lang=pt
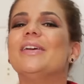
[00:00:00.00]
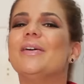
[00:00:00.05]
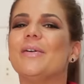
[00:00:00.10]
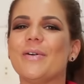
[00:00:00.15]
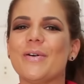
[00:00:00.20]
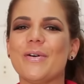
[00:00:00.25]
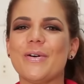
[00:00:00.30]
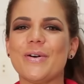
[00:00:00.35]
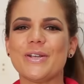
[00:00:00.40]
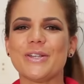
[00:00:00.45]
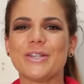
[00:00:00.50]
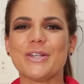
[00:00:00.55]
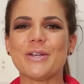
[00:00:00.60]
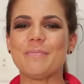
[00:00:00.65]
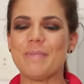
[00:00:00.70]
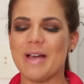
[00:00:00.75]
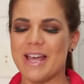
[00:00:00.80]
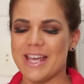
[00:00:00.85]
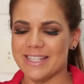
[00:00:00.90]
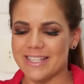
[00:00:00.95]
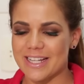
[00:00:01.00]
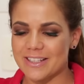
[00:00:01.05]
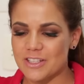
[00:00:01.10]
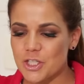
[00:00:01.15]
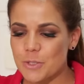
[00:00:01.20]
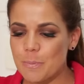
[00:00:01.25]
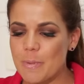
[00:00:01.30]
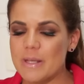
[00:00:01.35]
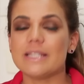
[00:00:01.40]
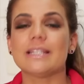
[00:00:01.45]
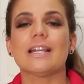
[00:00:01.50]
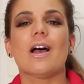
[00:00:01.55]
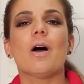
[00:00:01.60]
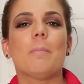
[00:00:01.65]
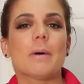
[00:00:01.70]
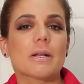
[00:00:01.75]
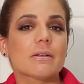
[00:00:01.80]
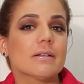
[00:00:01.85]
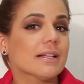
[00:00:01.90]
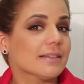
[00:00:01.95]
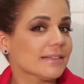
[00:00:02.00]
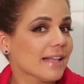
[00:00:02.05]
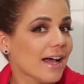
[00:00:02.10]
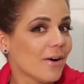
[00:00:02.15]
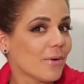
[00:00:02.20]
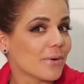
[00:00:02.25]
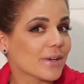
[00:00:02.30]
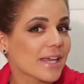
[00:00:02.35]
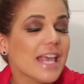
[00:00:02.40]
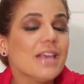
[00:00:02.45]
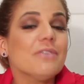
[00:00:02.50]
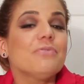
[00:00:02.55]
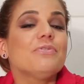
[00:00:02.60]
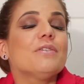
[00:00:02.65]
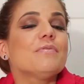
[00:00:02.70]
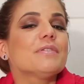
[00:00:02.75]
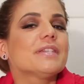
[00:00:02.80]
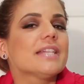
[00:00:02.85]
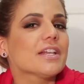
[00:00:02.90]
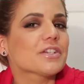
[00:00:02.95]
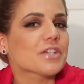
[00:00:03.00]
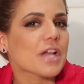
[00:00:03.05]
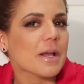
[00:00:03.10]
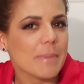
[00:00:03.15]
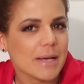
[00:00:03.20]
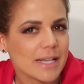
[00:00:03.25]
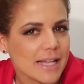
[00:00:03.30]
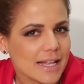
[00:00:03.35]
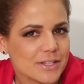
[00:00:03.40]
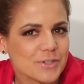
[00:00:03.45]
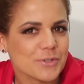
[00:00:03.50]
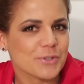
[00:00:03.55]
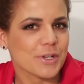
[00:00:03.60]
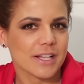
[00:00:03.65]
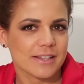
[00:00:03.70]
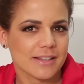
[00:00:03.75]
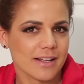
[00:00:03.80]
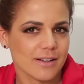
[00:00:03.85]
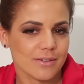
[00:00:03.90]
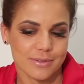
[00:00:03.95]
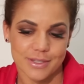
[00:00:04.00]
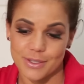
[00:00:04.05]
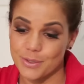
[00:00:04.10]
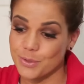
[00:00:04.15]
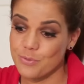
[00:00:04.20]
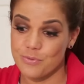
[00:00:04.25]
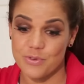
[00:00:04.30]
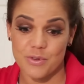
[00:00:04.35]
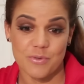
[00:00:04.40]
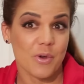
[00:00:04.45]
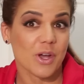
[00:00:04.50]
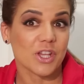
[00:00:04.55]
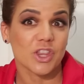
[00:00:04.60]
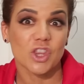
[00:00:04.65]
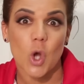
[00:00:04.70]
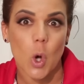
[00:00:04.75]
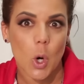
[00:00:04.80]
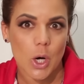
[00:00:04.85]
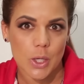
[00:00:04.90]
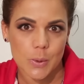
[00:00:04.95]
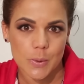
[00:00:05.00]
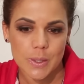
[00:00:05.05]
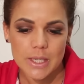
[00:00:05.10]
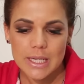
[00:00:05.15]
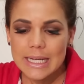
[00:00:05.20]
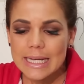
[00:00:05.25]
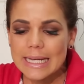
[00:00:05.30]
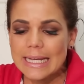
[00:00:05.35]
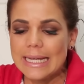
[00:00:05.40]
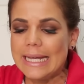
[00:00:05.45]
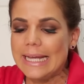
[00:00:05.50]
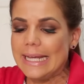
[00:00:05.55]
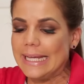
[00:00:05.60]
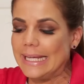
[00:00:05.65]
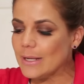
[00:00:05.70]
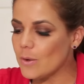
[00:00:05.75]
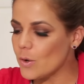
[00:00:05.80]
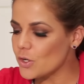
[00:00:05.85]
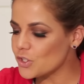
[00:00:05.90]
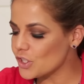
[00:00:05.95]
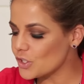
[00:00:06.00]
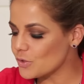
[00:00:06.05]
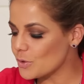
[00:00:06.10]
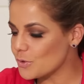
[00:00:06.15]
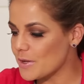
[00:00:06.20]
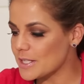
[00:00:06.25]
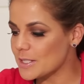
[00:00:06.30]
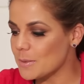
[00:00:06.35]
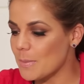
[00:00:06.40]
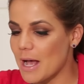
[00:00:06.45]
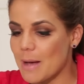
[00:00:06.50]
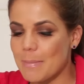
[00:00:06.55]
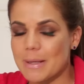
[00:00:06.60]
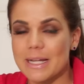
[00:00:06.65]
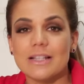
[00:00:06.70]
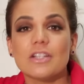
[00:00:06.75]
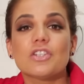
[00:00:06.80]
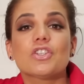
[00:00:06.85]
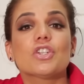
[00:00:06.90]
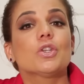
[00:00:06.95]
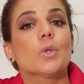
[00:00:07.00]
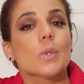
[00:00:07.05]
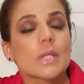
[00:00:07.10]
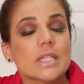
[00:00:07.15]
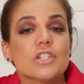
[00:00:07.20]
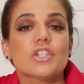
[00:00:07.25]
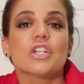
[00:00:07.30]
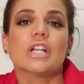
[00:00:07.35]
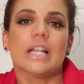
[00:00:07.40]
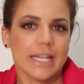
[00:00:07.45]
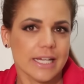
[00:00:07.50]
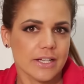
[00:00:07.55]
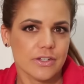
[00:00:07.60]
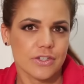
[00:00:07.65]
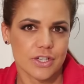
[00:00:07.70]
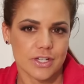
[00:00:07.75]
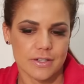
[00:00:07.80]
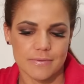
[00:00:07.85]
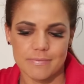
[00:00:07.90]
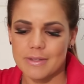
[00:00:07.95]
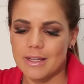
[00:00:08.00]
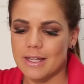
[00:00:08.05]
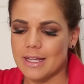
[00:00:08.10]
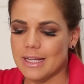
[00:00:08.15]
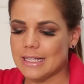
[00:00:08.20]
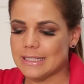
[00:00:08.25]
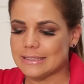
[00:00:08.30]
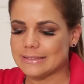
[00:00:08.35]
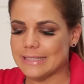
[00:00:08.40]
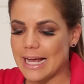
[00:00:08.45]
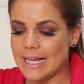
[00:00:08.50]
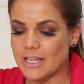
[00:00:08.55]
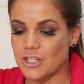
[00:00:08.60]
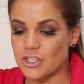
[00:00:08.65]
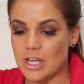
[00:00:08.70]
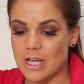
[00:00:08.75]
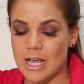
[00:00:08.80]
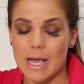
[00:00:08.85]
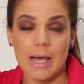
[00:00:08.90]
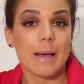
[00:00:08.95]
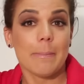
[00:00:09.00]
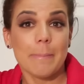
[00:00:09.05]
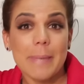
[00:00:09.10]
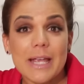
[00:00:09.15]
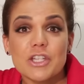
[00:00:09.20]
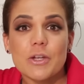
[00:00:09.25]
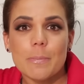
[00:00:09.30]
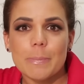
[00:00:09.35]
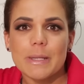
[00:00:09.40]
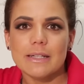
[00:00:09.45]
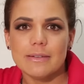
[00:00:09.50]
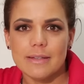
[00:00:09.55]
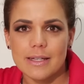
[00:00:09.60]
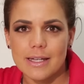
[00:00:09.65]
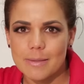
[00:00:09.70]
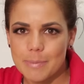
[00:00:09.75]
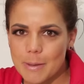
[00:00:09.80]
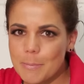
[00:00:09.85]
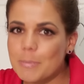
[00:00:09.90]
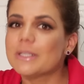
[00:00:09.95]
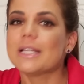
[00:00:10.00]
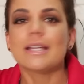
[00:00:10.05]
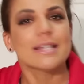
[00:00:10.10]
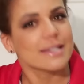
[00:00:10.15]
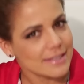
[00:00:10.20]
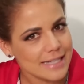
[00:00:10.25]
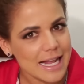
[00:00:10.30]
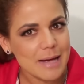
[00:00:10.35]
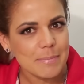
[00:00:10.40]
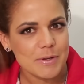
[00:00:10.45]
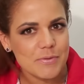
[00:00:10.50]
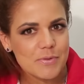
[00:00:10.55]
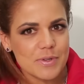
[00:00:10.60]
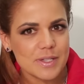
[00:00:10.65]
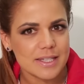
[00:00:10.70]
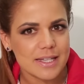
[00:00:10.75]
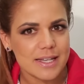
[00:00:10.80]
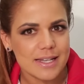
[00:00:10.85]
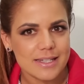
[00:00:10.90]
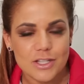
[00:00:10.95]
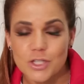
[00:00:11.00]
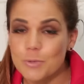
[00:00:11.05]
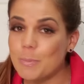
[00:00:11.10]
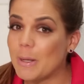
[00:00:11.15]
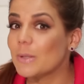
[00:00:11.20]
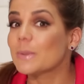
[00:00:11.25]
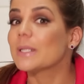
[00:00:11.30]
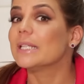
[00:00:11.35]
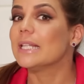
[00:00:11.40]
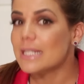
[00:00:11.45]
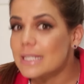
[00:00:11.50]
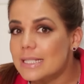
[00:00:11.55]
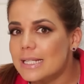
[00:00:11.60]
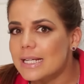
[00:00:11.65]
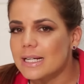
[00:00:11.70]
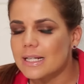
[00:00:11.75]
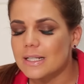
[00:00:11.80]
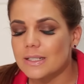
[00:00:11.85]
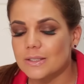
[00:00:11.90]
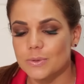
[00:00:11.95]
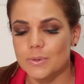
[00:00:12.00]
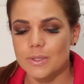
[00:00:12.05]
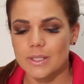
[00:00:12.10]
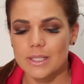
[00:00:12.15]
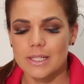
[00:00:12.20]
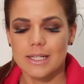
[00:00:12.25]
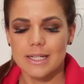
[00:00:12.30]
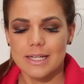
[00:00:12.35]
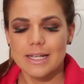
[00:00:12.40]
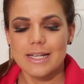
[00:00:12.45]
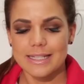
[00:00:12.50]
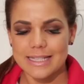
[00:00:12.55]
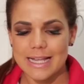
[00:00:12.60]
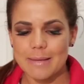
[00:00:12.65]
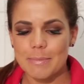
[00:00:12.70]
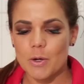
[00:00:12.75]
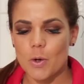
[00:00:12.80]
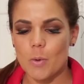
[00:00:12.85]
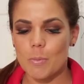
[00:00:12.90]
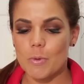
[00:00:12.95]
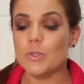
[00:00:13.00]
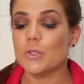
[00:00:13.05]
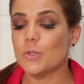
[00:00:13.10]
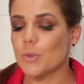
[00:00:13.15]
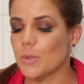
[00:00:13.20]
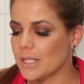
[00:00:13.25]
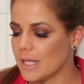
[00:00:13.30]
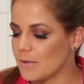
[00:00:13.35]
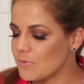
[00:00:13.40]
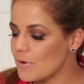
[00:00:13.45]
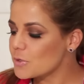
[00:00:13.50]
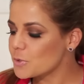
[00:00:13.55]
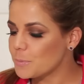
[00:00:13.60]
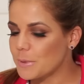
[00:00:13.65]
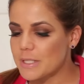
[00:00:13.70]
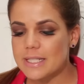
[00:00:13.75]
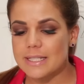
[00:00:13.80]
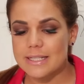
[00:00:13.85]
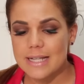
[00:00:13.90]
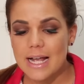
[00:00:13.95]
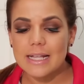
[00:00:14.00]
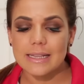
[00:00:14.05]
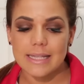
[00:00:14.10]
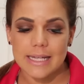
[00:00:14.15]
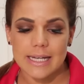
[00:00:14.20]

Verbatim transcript: e hoje uma receita especial para o Natal. Quem vive sem as rabanadas do Natal? Eu não vivo, eu adoro. E hoje nós vamos fazer uma rabanada de doce de leite, tá? Que já acabei de aprender para poder ensinar para vocês, espero que dê certo. Sabem como eu sou, né? Vamos precisar